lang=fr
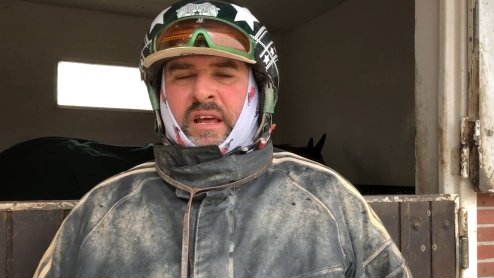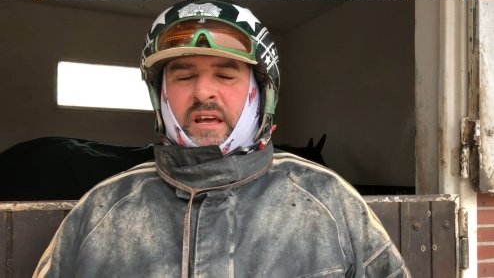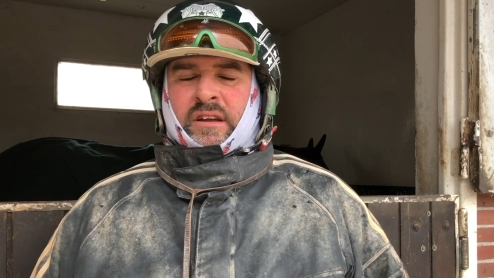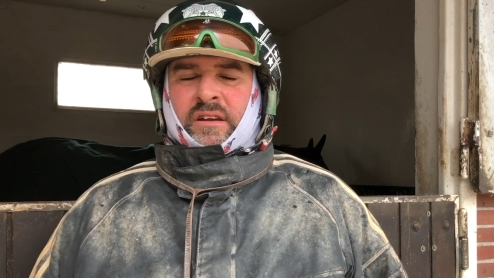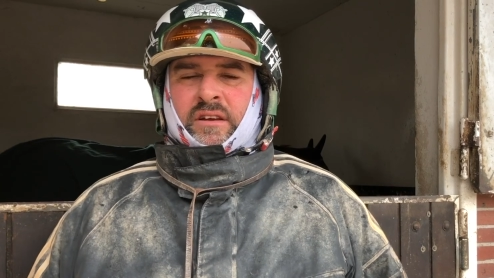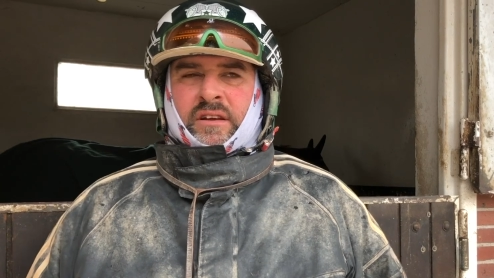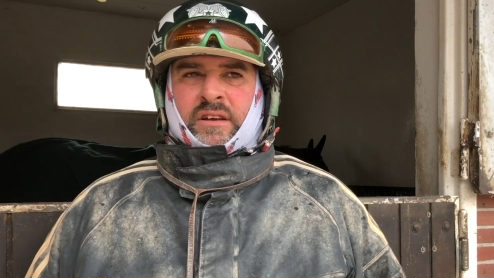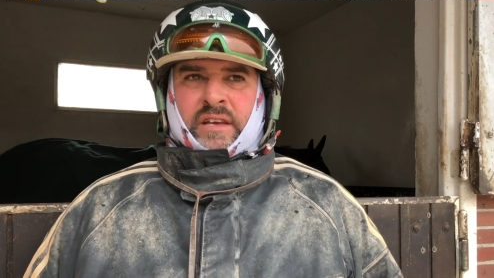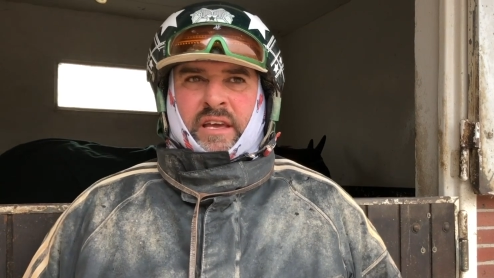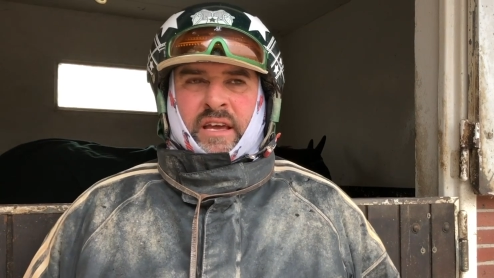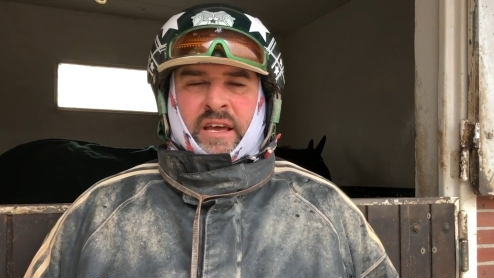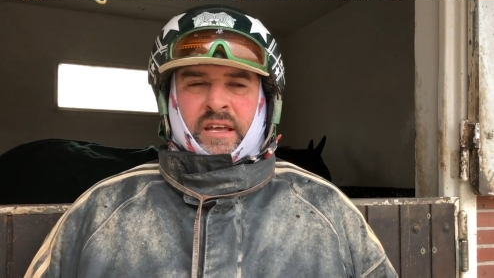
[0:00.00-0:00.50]

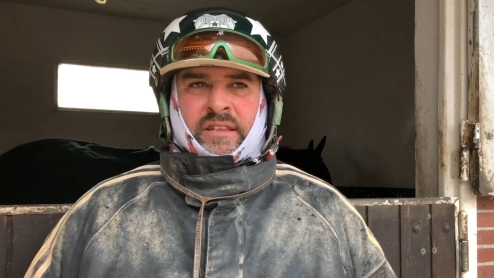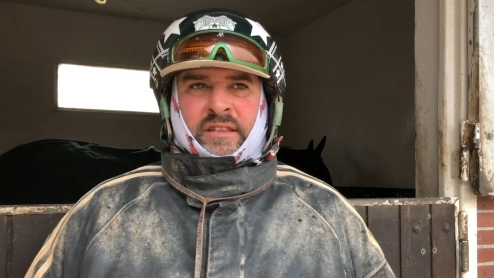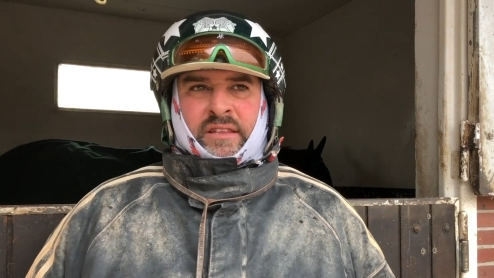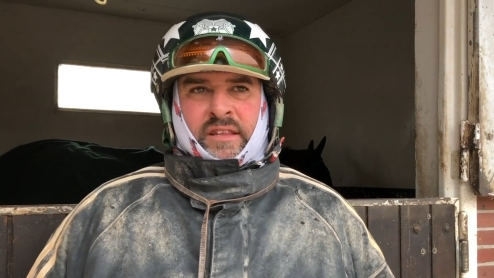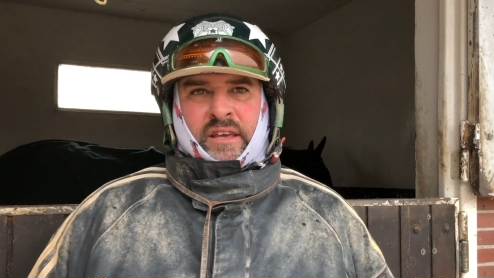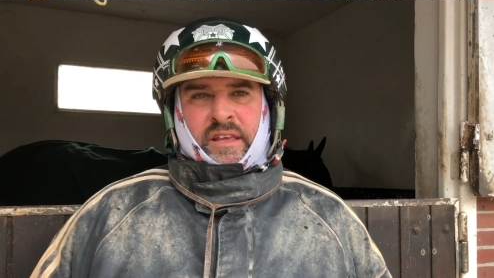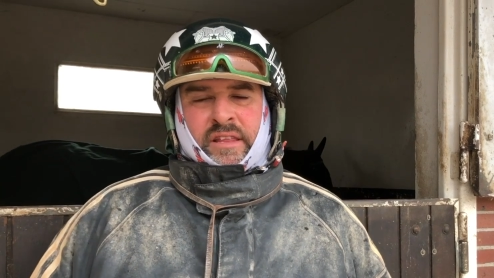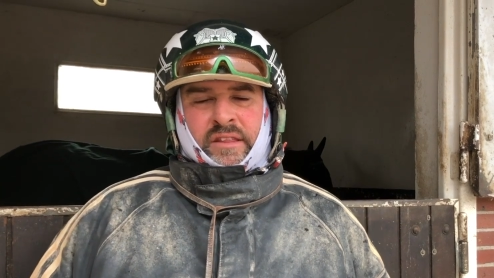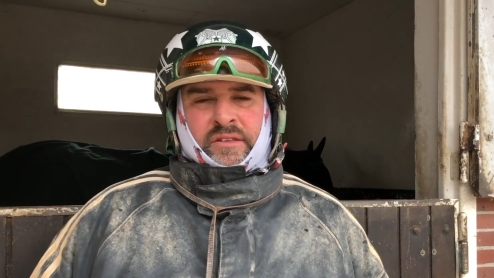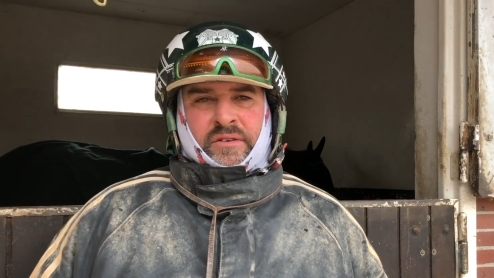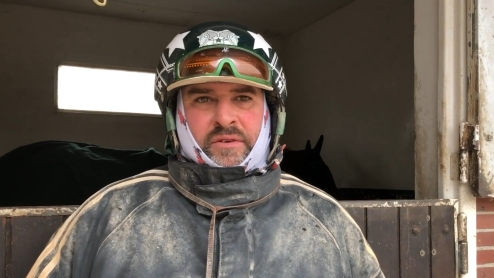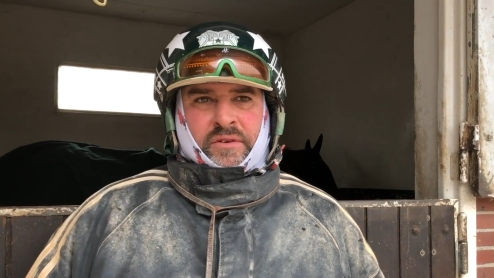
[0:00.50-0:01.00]

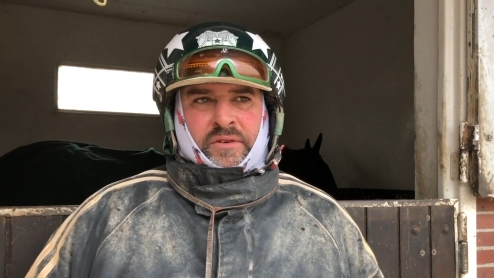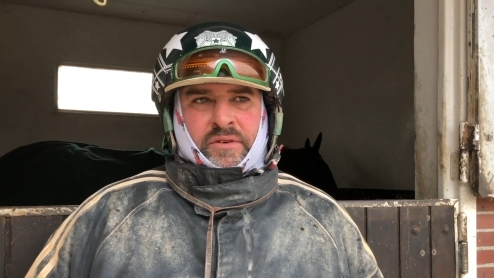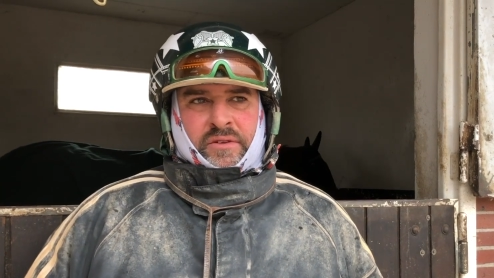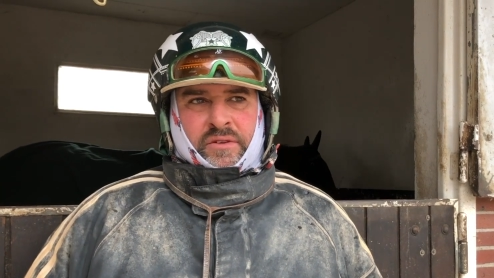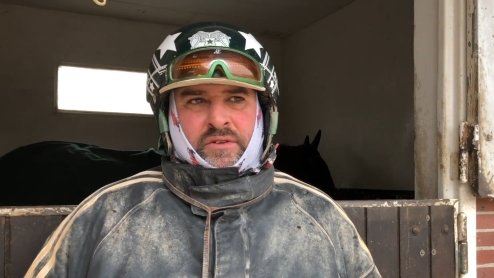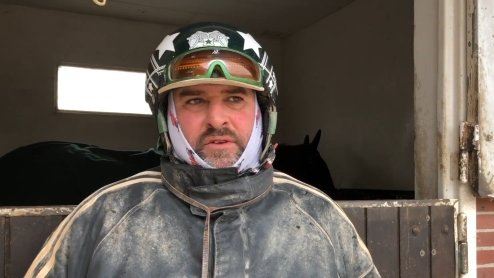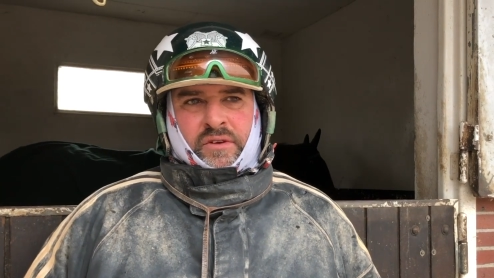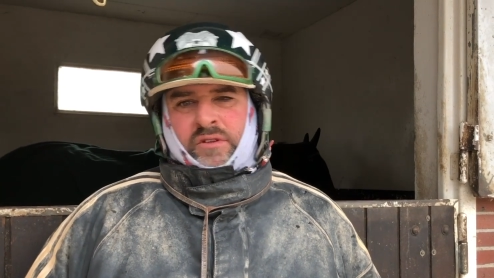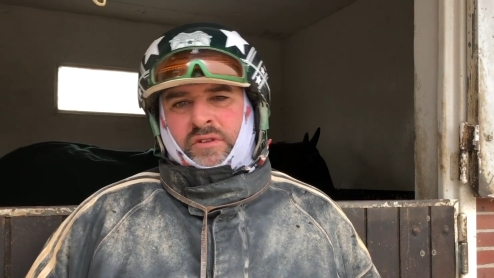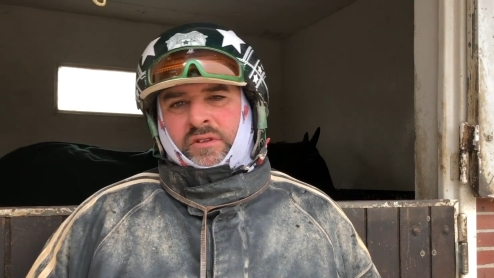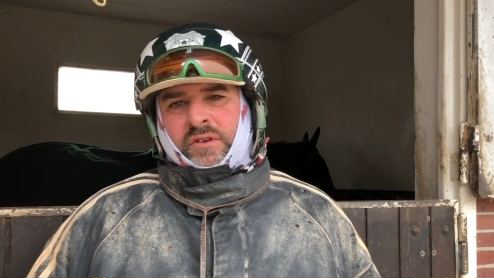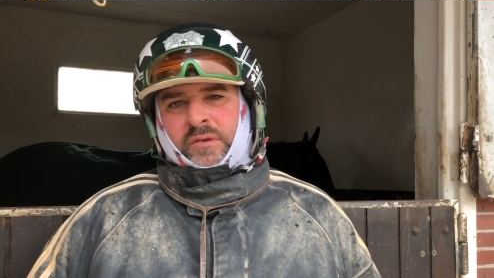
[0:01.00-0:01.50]

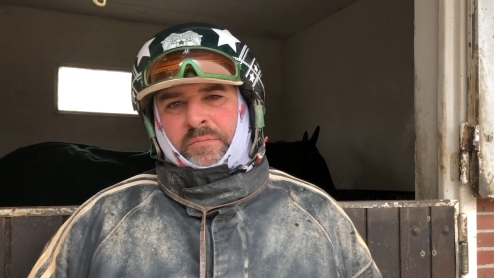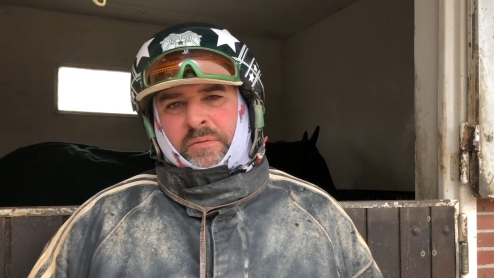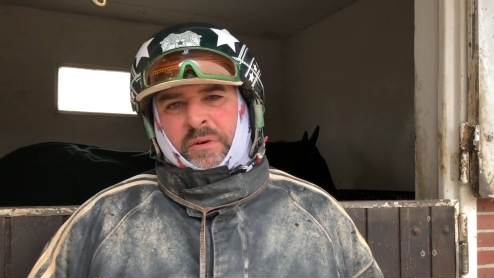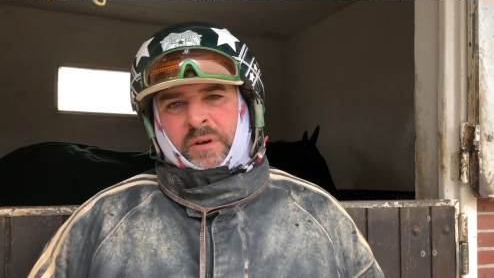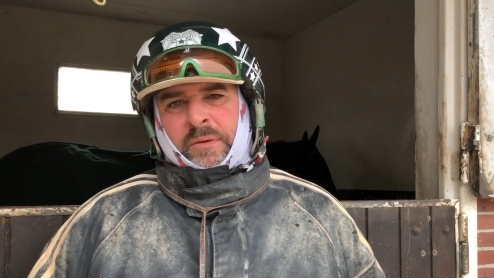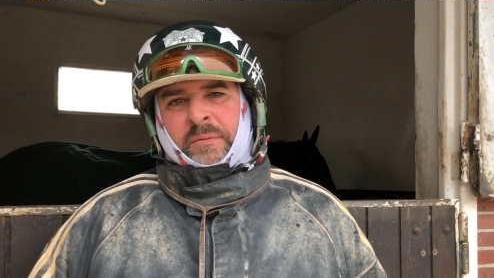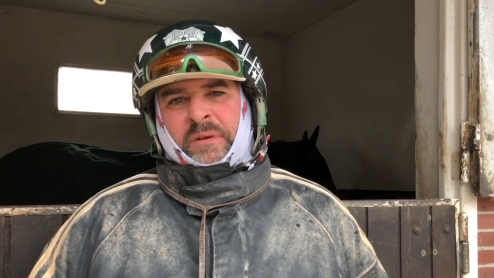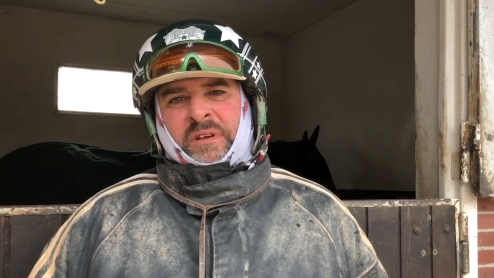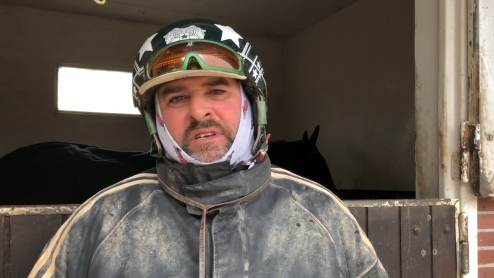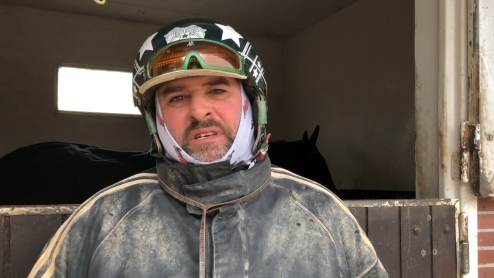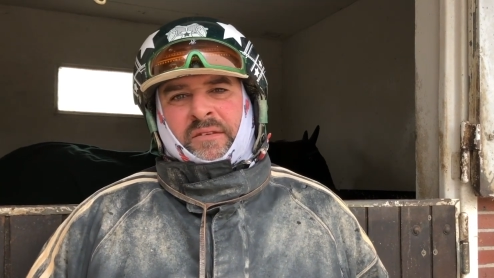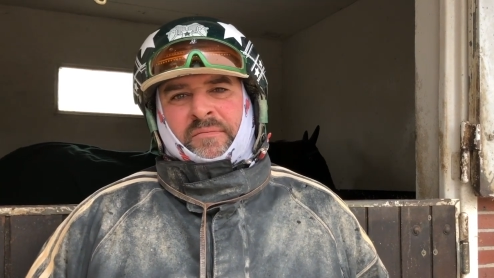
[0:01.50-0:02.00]
le, du
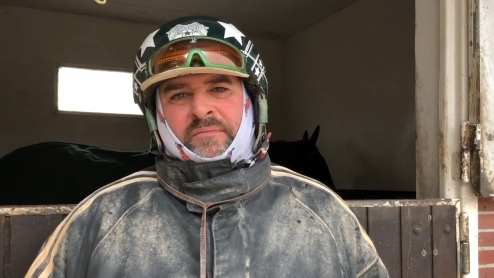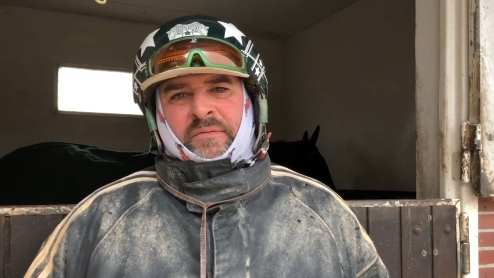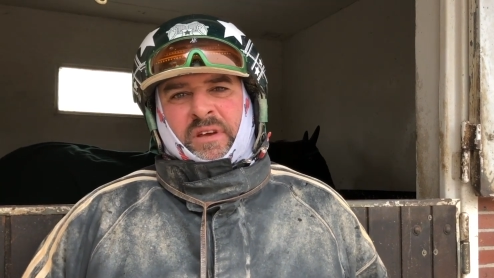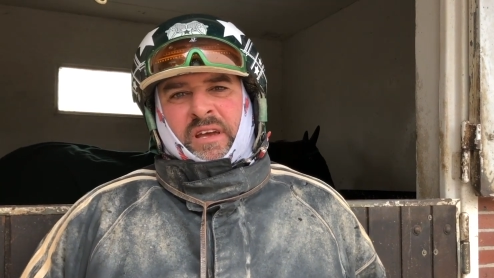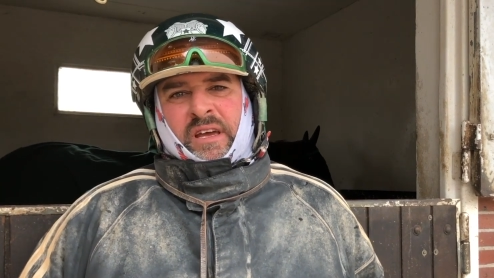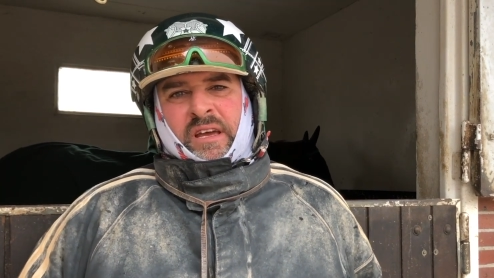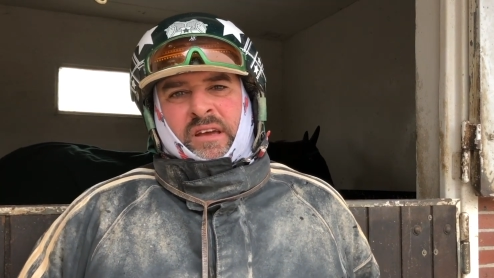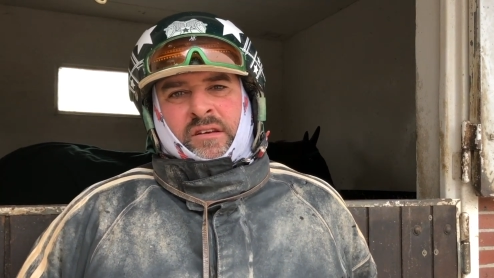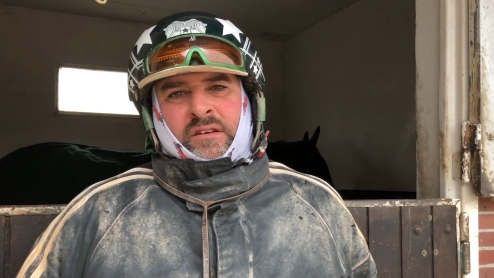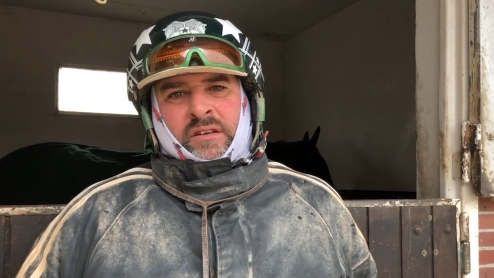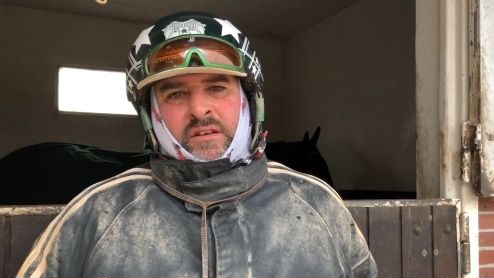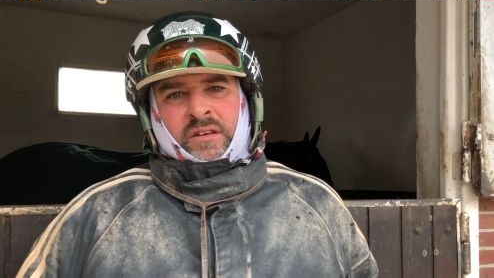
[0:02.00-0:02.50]
1er
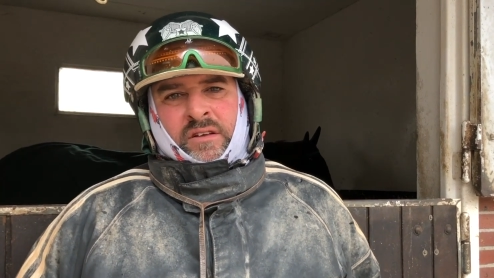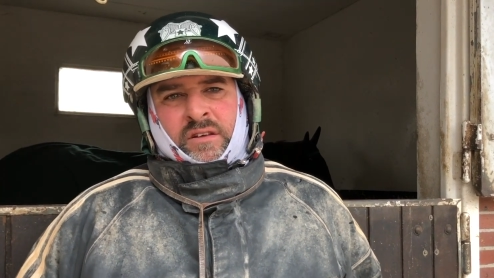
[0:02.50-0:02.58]
janvier,